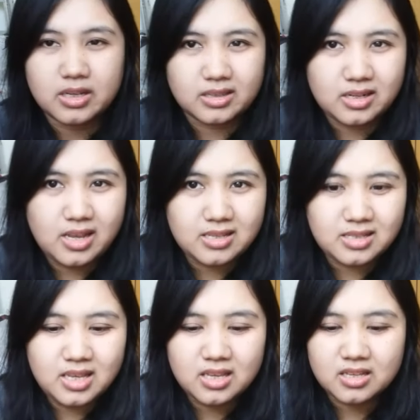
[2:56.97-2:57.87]
kelihatan nggak
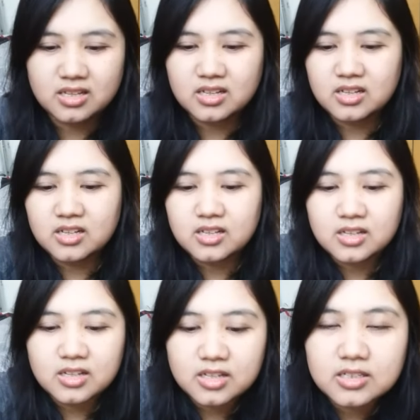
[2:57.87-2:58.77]
sih
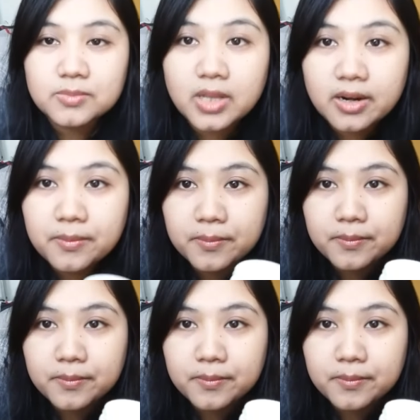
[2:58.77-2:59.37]
sebentar